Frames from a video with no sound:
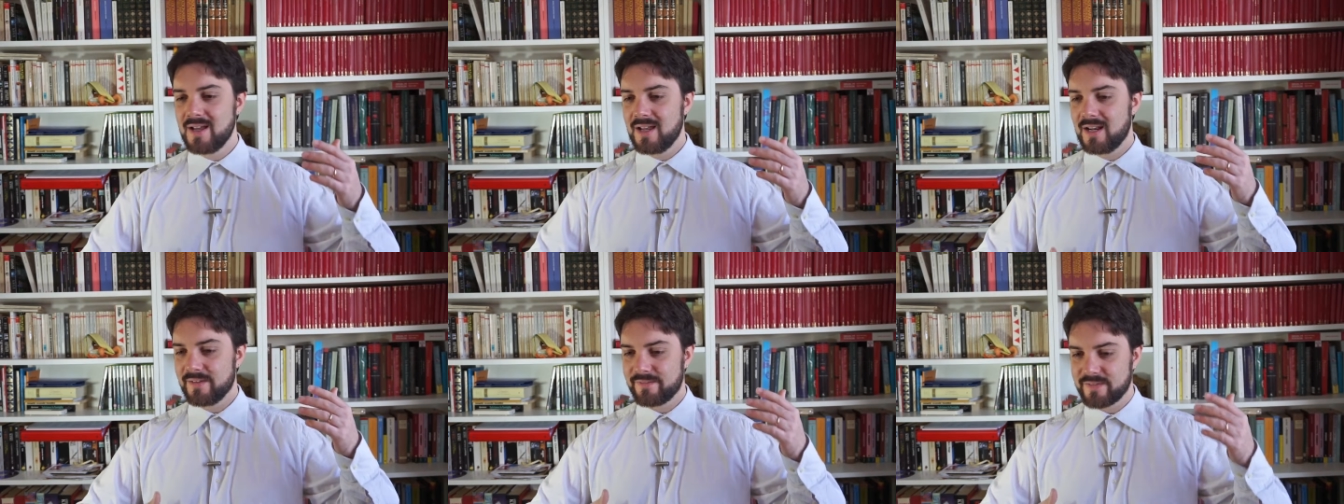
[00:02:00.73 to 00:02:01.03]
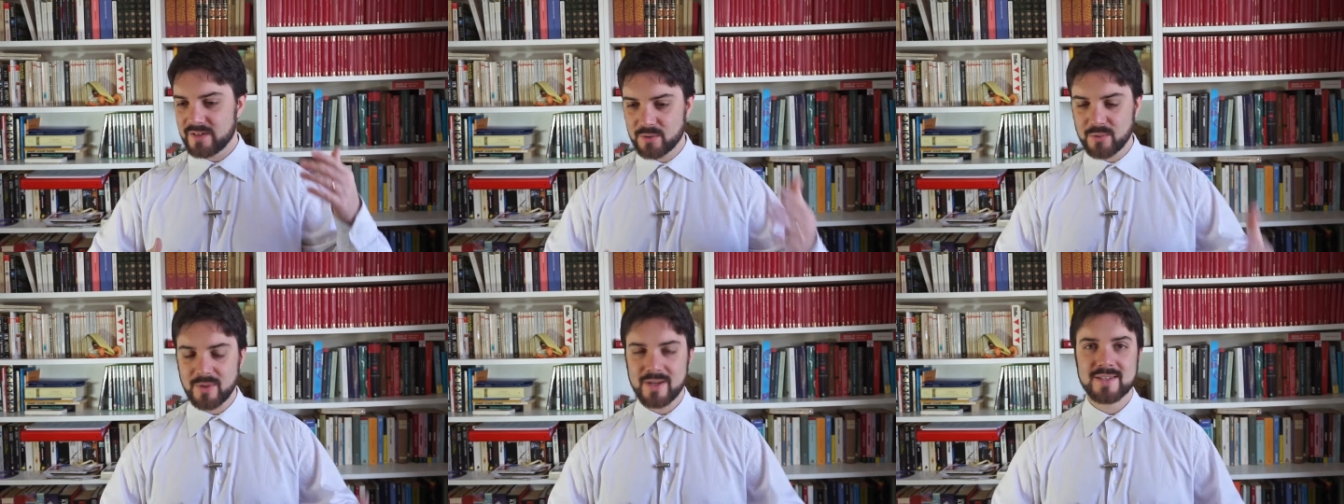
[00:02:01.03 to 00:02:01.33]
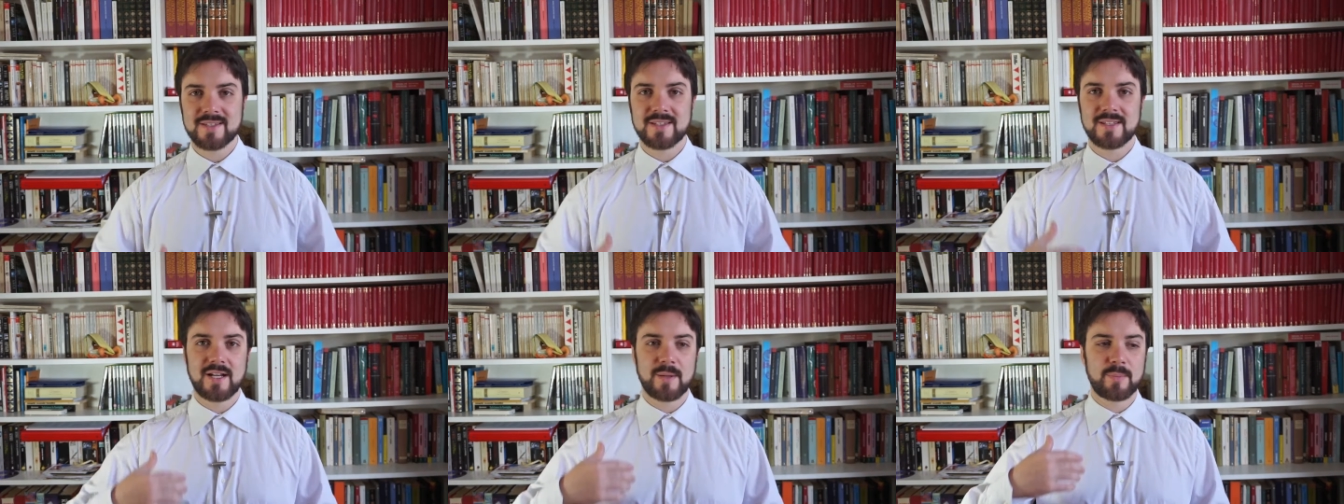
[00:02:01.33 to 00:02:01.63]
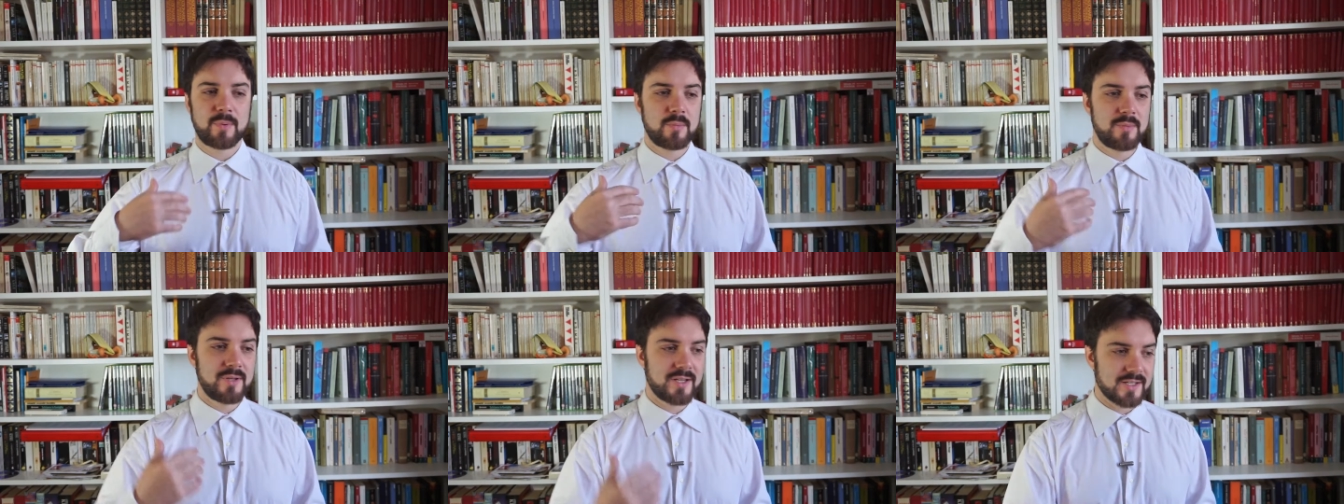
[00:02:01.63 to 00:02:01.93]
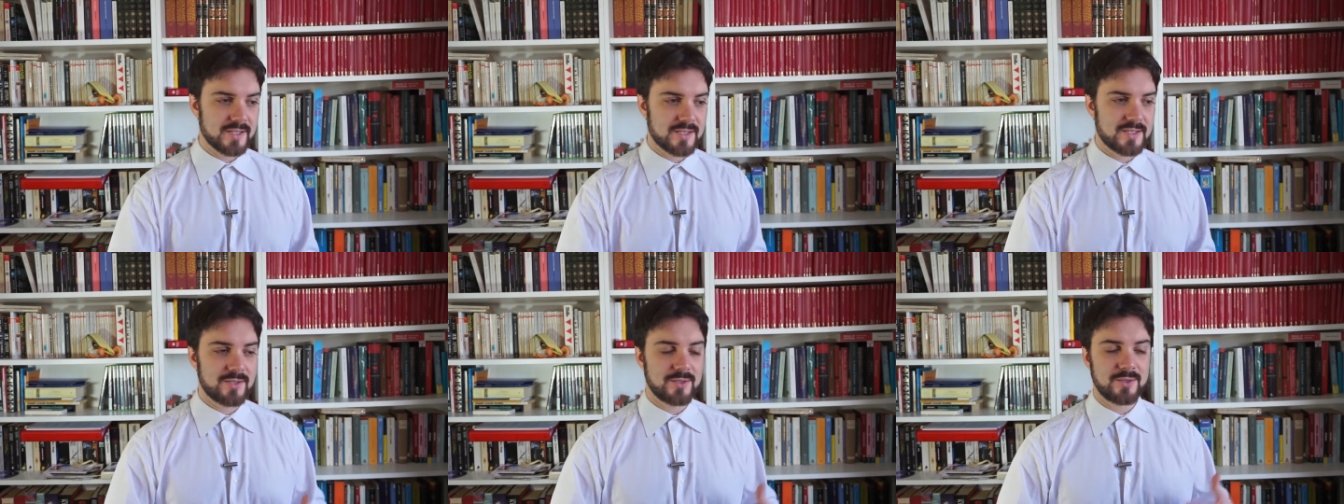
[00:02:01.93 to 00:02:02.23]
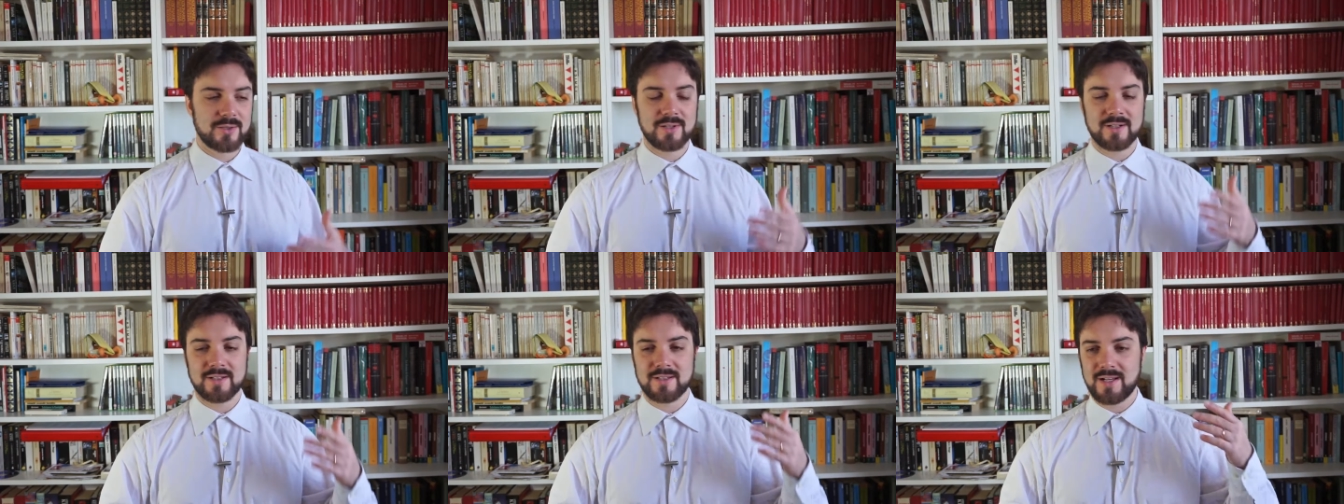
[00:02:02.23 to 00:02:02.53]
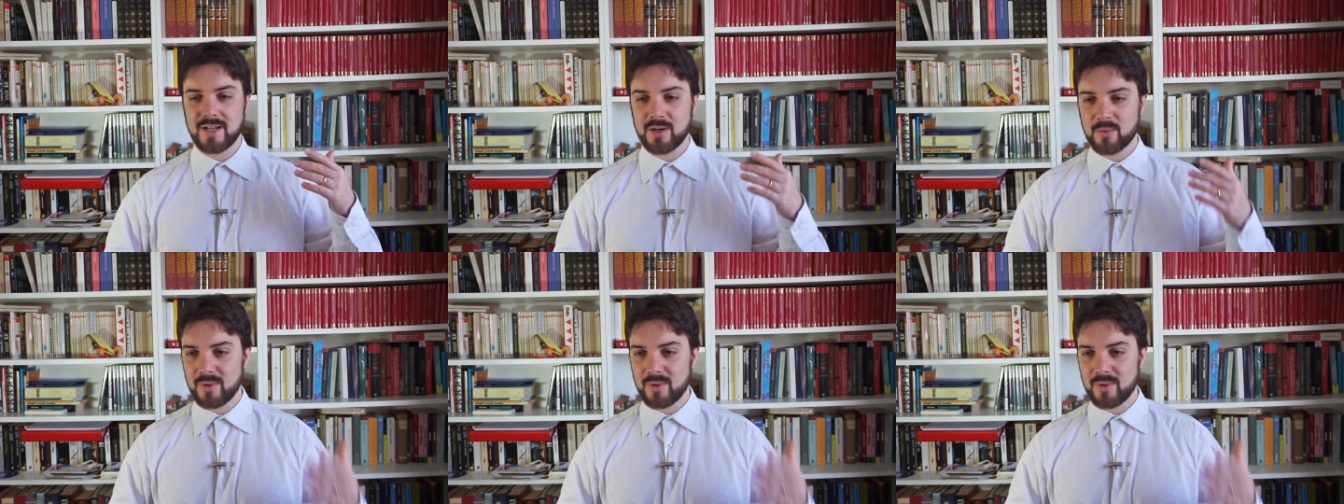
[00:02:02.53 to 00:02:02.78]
la frequenza della pubblicazione, della